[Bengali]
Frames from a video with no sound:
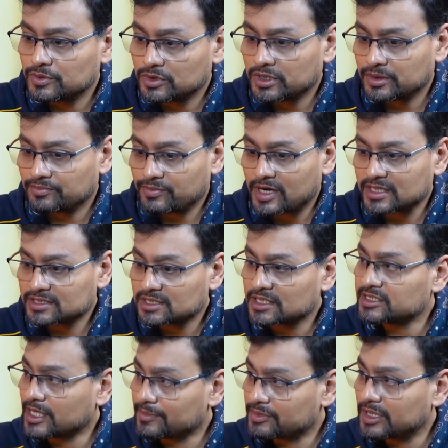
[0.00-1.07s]
জীবনে পাঁচটা
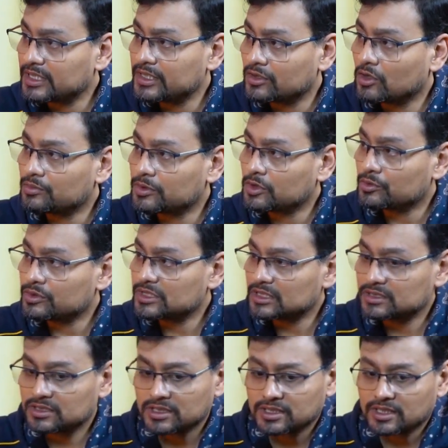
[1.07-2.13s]
চ্যাপ্টার নিয়ে গল্পটা
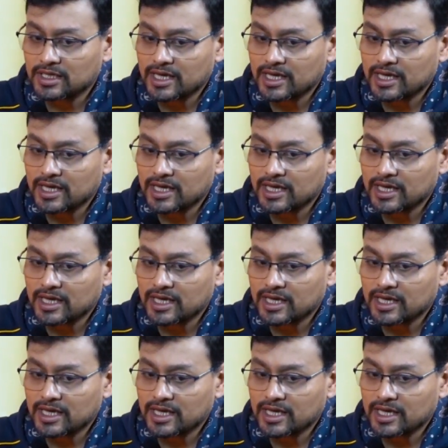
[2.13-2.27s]
অভিযাত্রী